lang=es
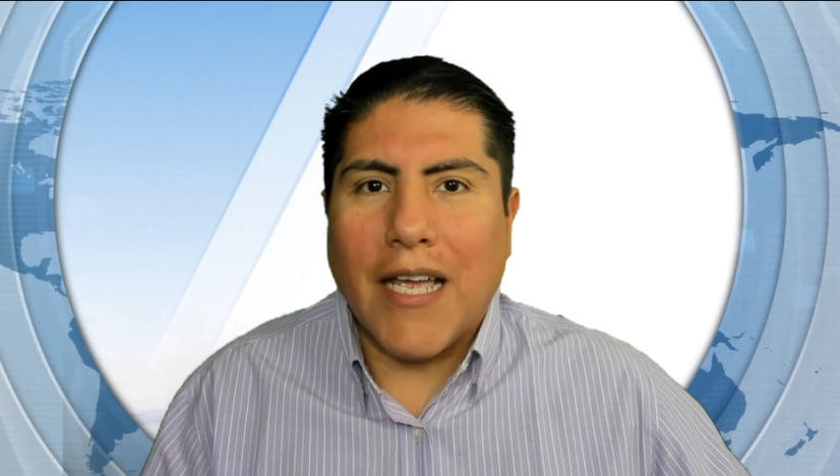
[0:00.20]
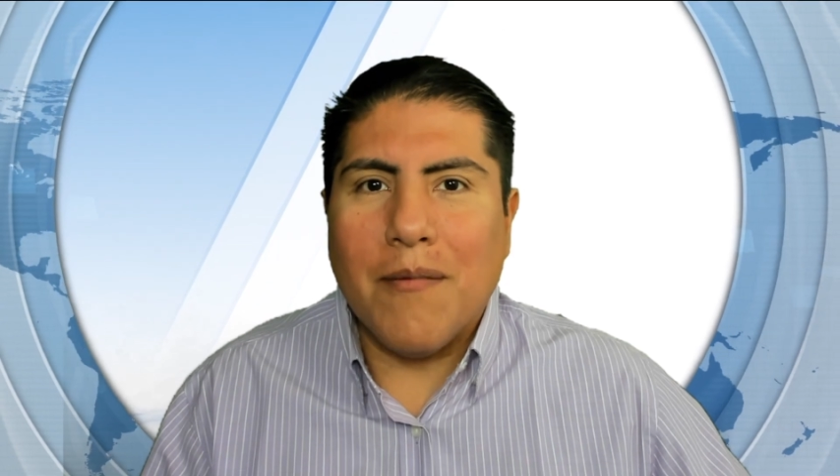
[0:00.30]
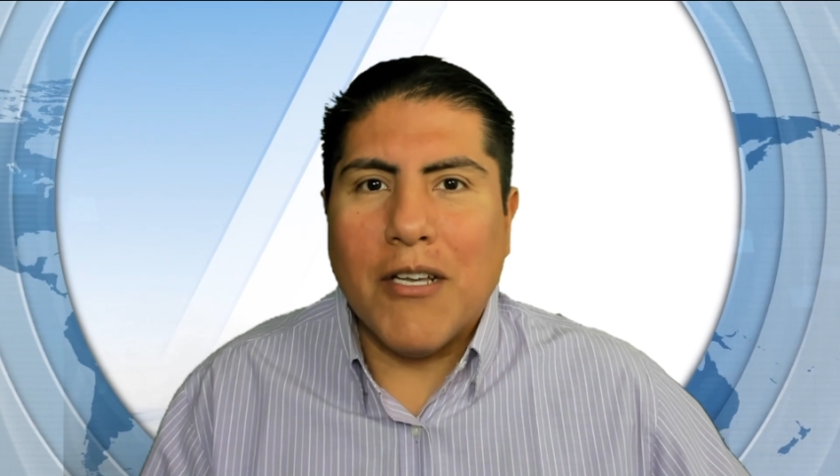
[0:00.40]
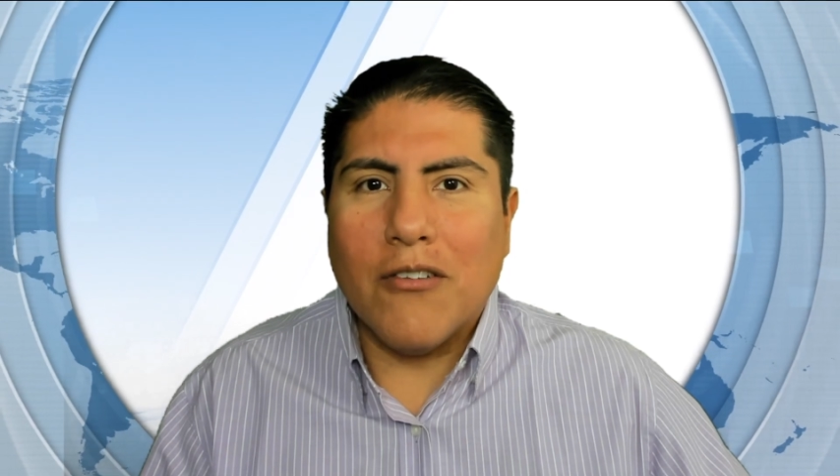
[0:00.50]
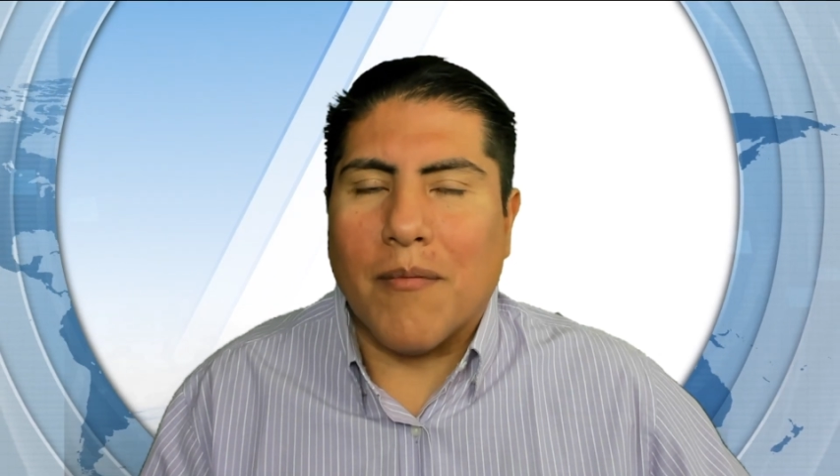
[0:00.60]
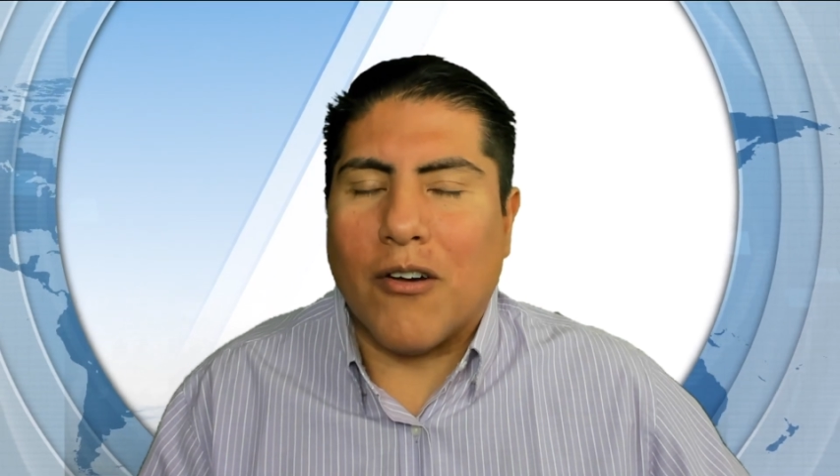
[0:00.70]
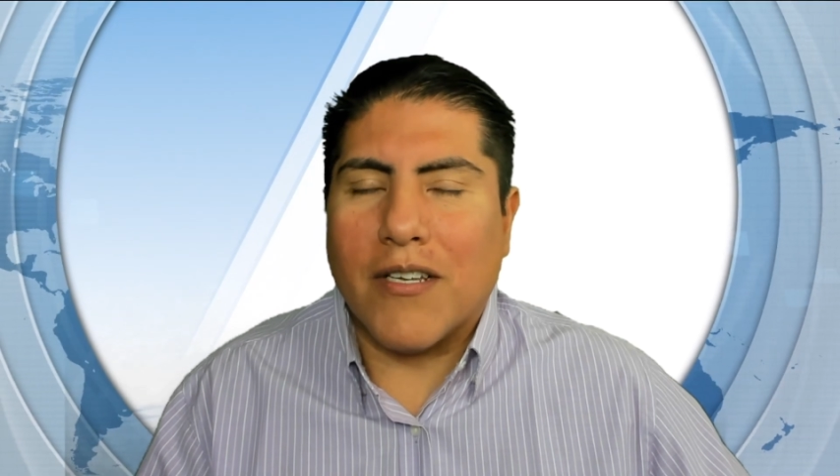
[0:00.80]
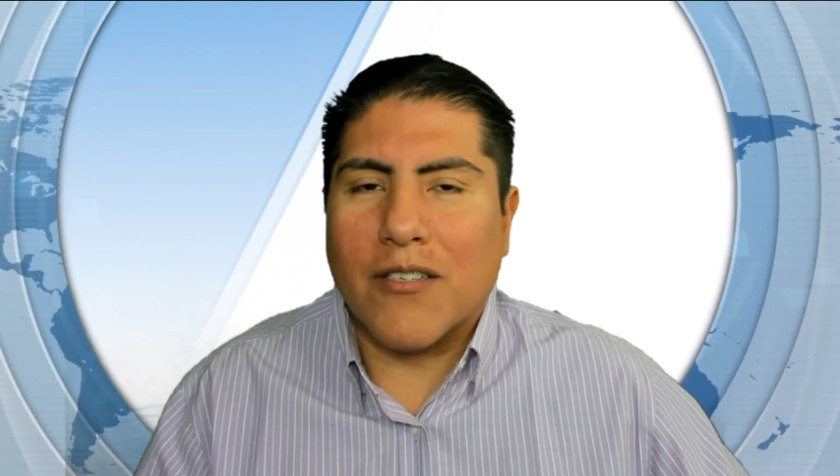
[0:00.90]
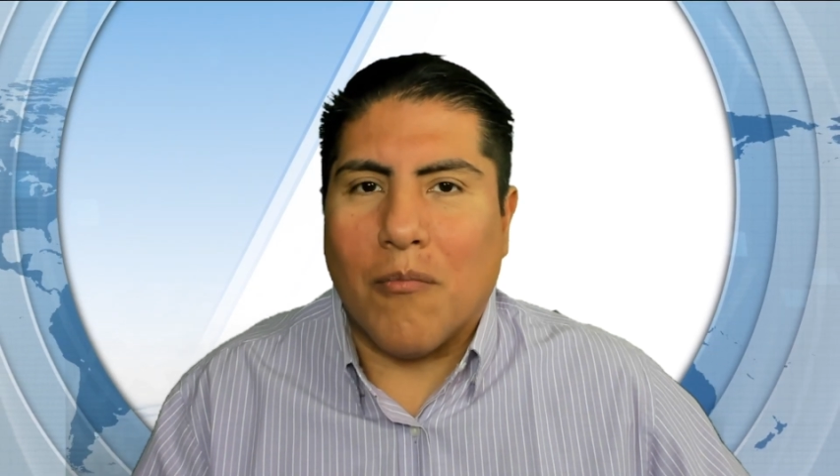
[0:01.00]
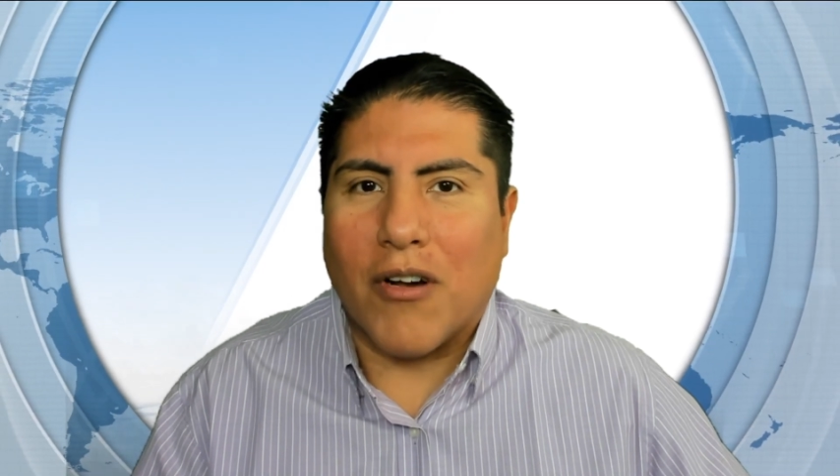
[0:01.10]
Hola amigos de
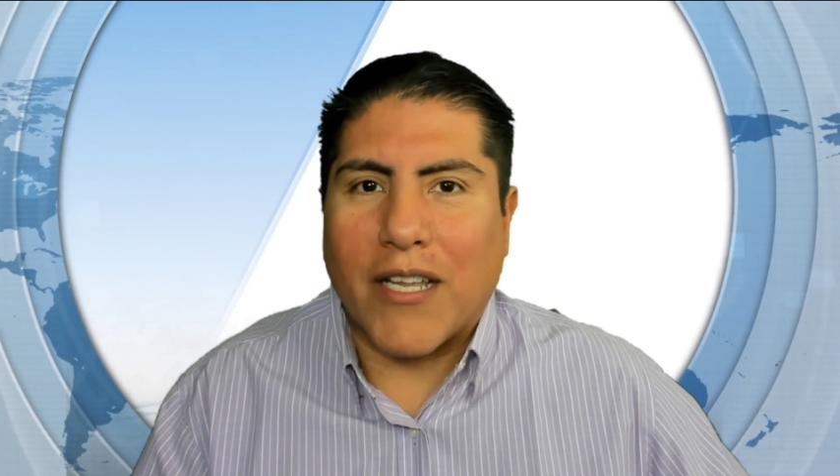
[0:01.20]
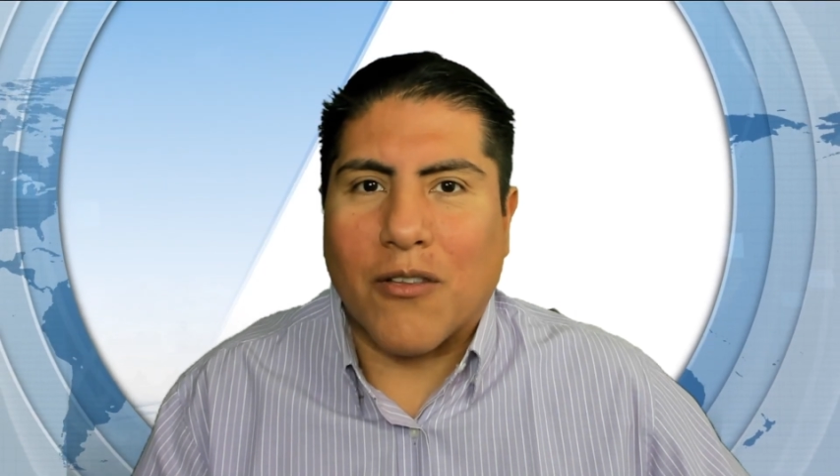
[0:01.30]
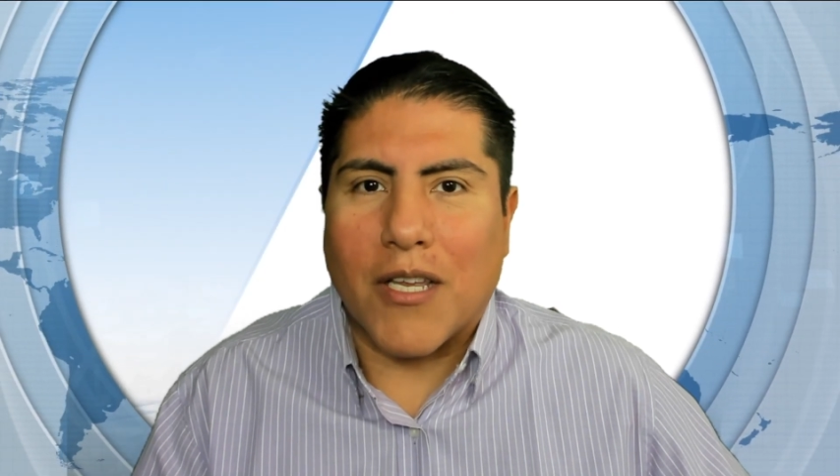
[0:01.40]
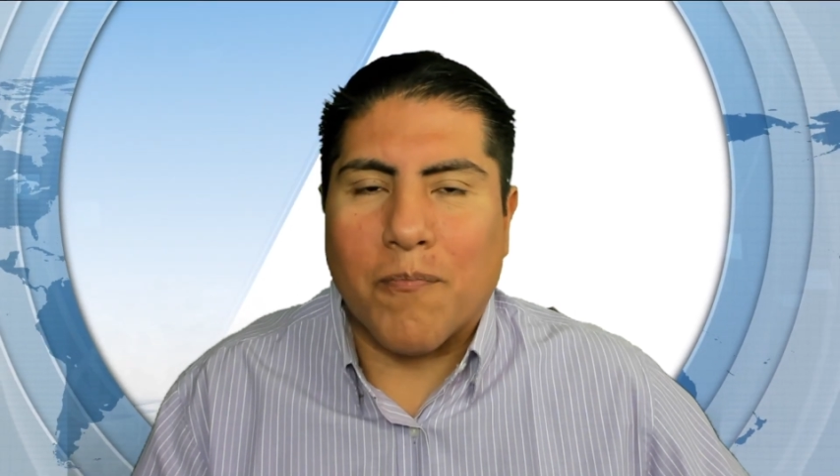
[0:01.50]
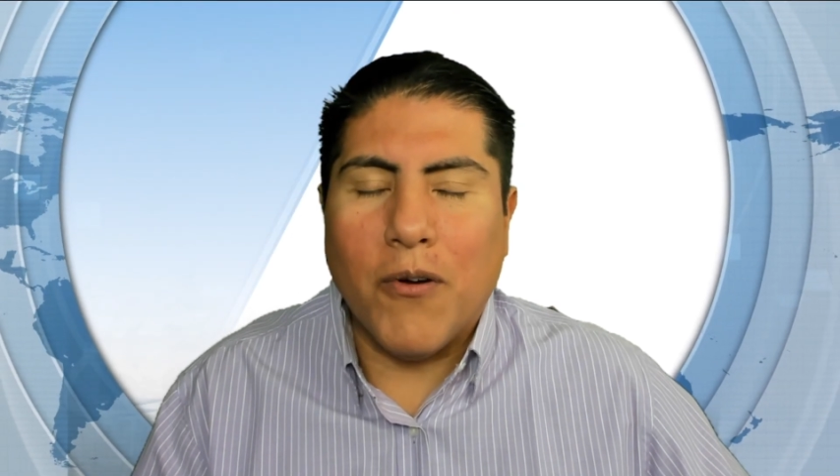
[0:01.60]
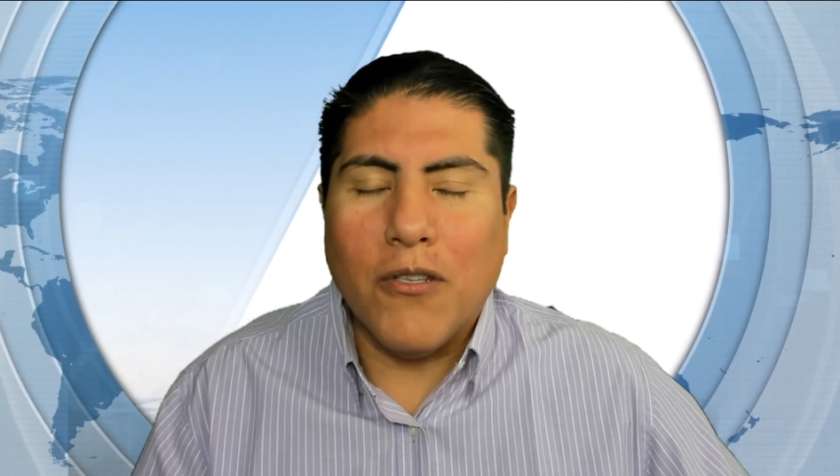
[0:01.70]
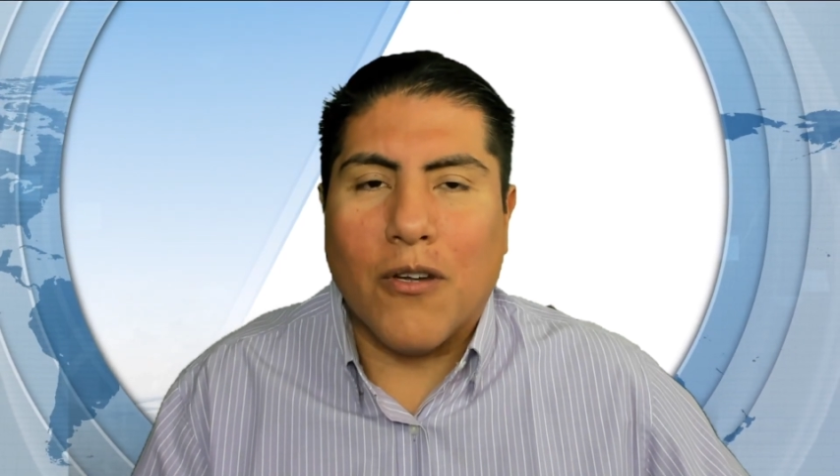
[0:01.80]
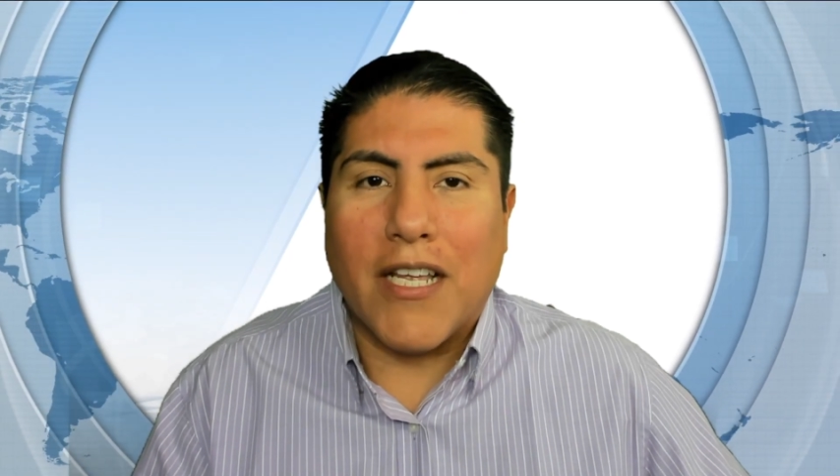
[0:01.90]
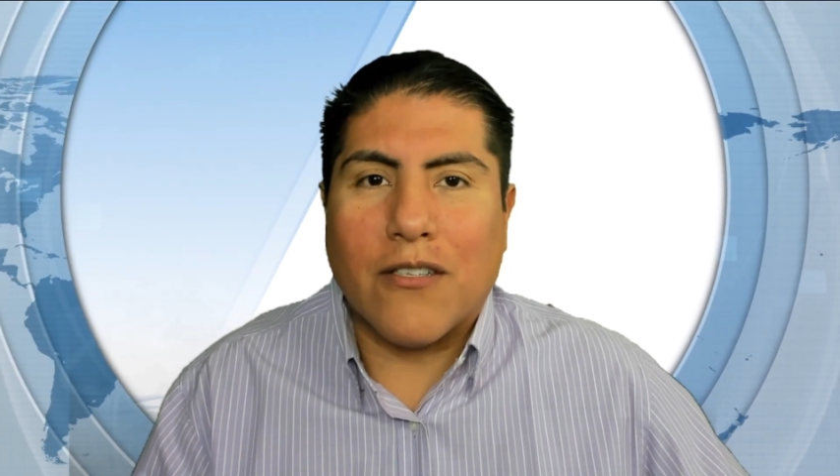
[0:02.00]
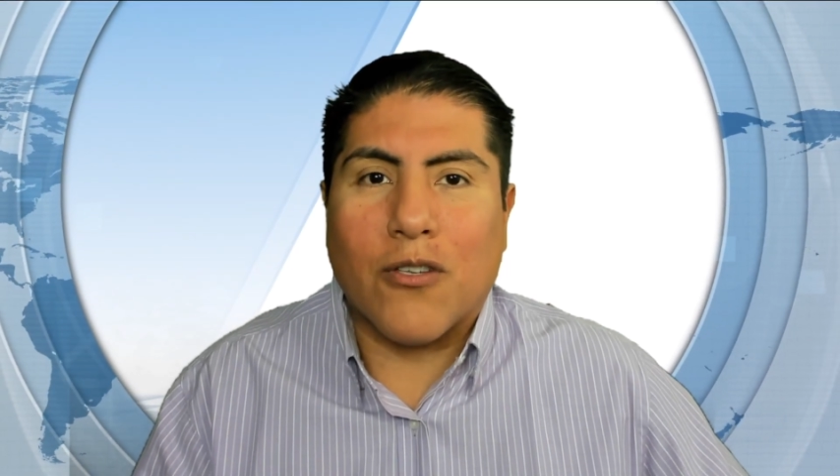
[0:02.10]
mejoresconvocatorias.net?